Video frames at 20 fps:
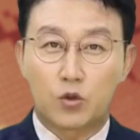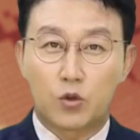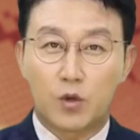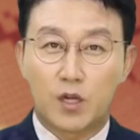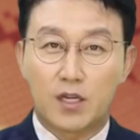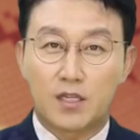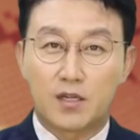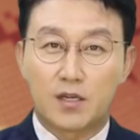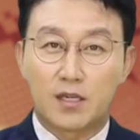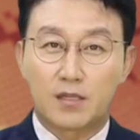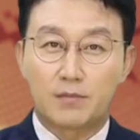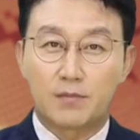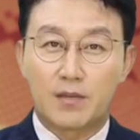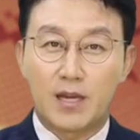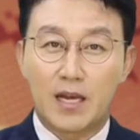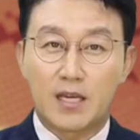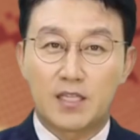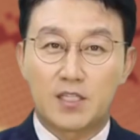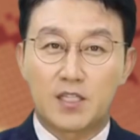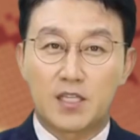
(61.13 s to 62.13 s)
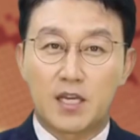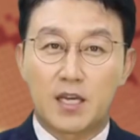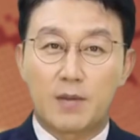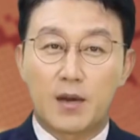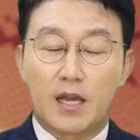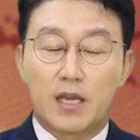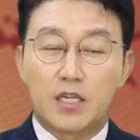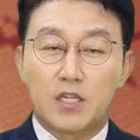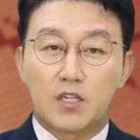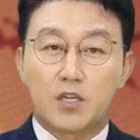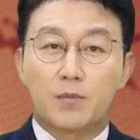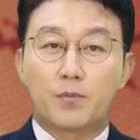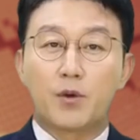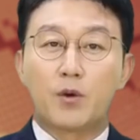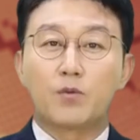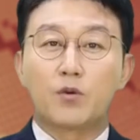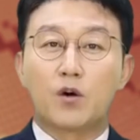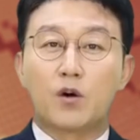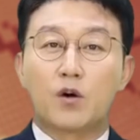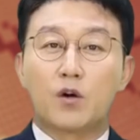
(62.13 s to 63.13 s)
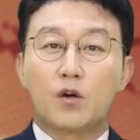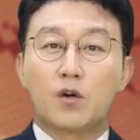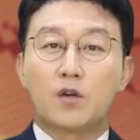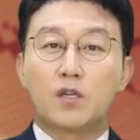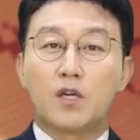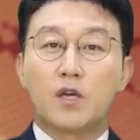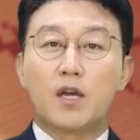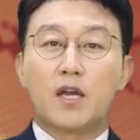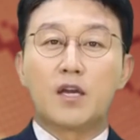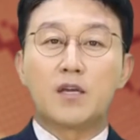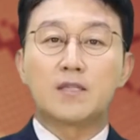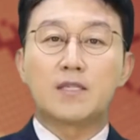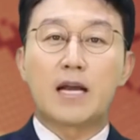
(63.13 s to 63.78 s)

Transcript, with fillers: 총면적은 약 7만 2천 평으로 1, 2,